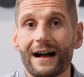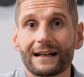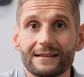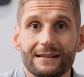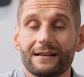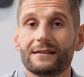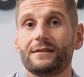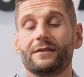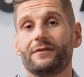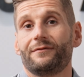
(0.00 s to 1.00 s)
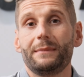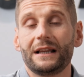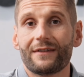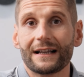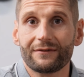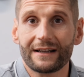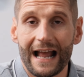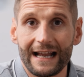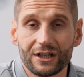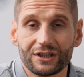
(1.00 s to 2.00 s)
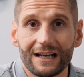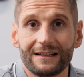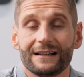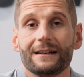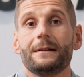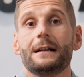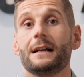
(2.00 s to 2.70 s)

wächst, Mitarbeiter werden eingestellt, ja.